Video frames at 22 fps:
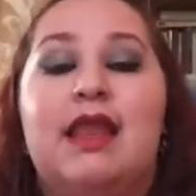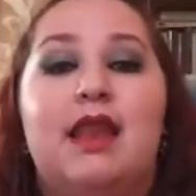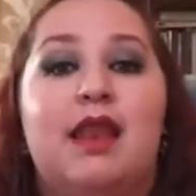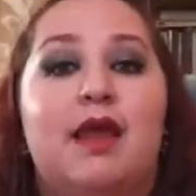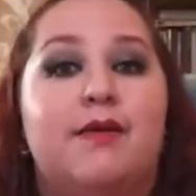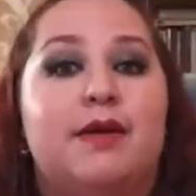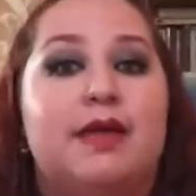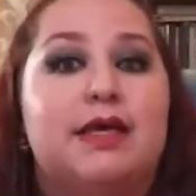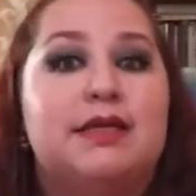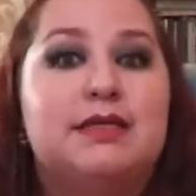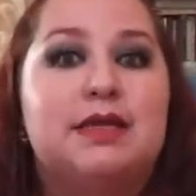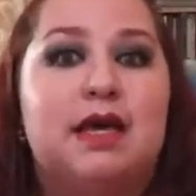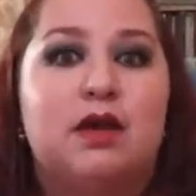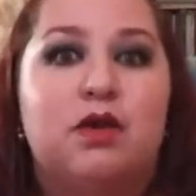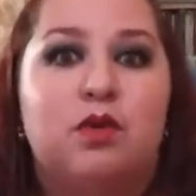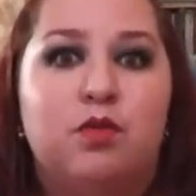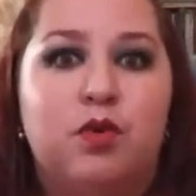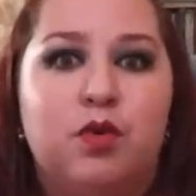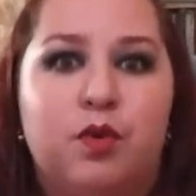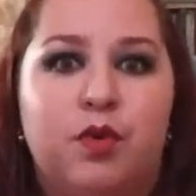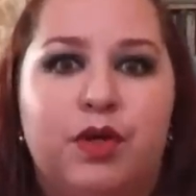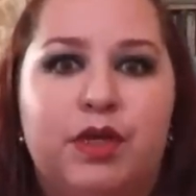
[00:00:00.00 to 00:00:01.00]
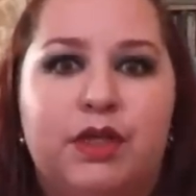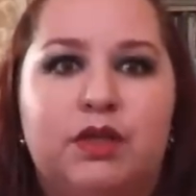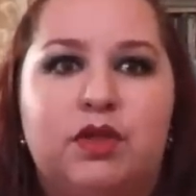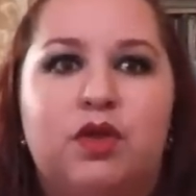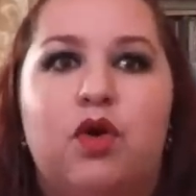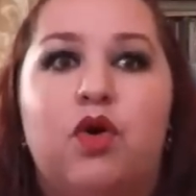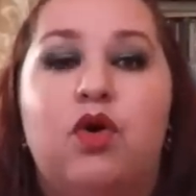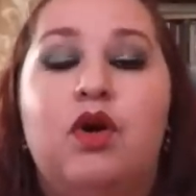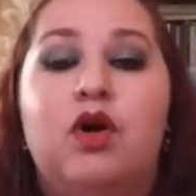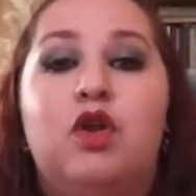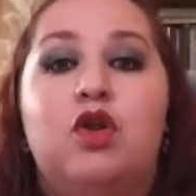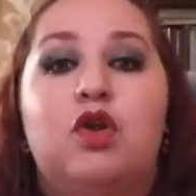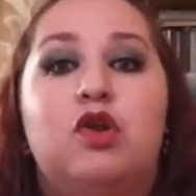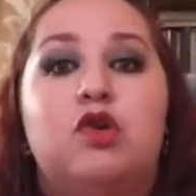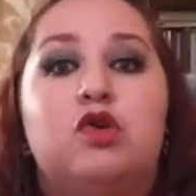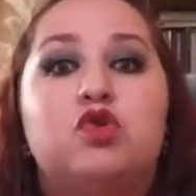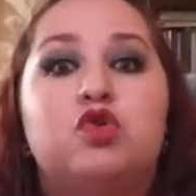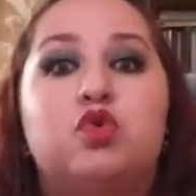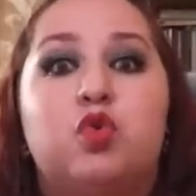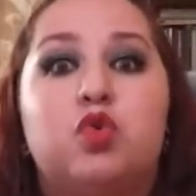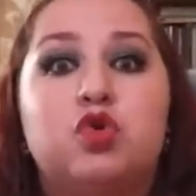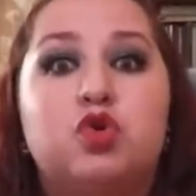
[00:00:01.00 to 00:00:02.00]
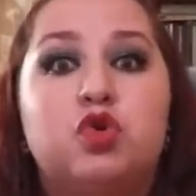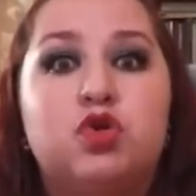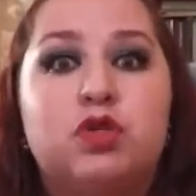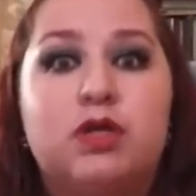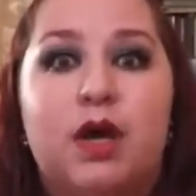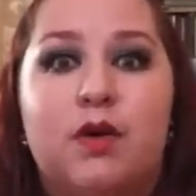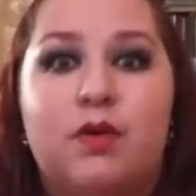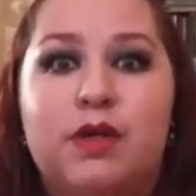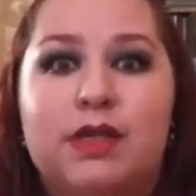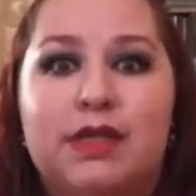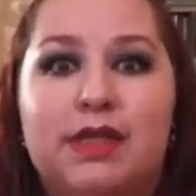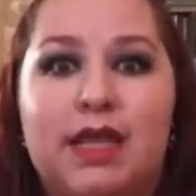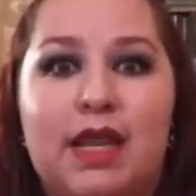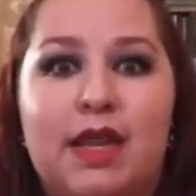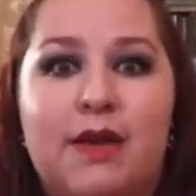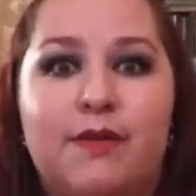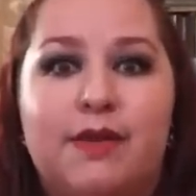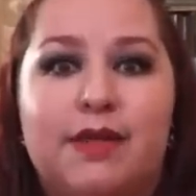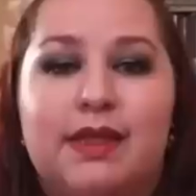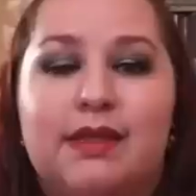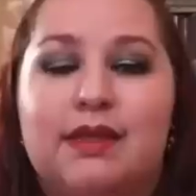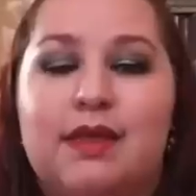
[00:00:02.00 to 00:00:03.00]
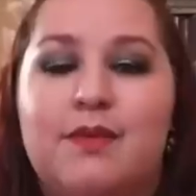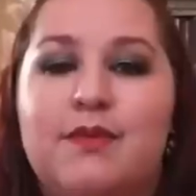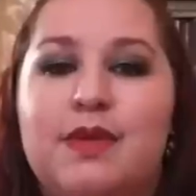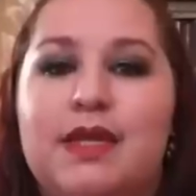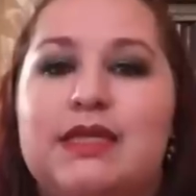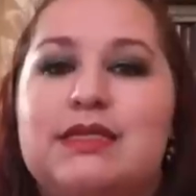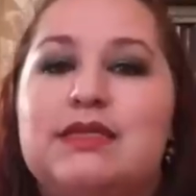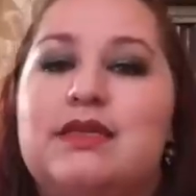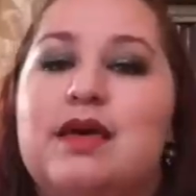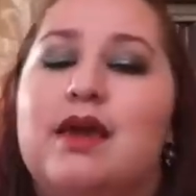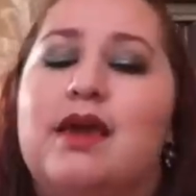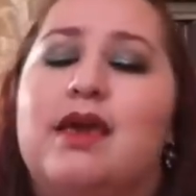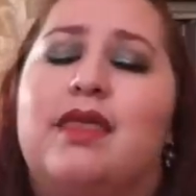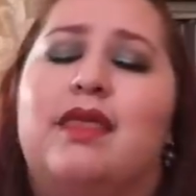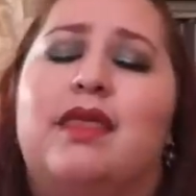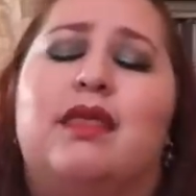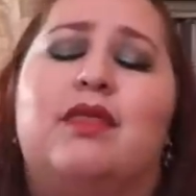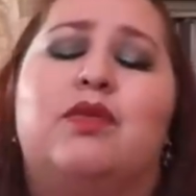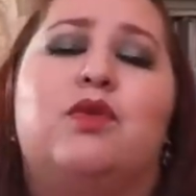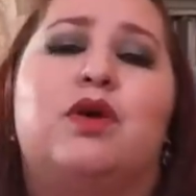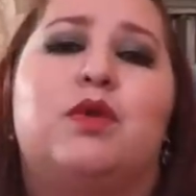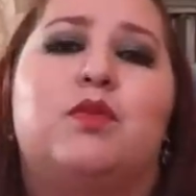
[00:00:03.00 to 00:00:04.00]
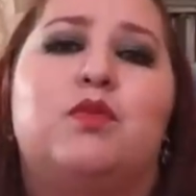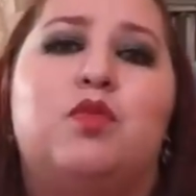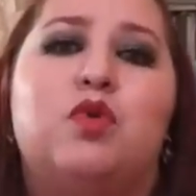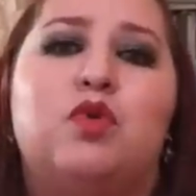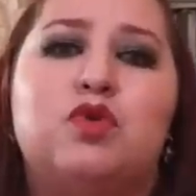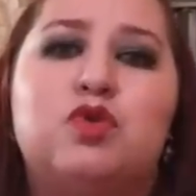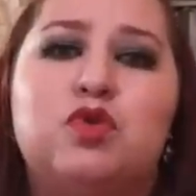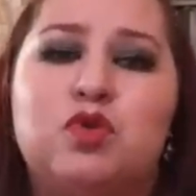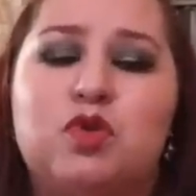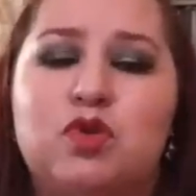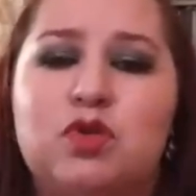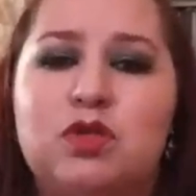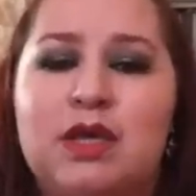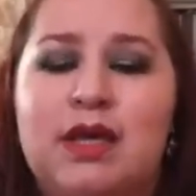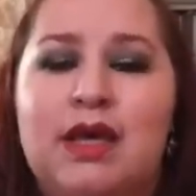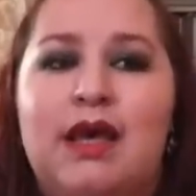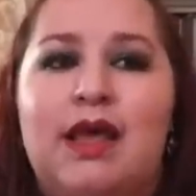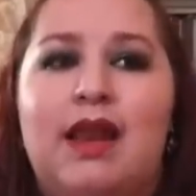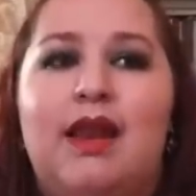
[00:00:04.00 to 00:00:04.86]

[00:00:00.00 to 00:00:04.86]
La verdad es algo muy bonito. Los cursos ahorita la verdad también están quedando hermosos.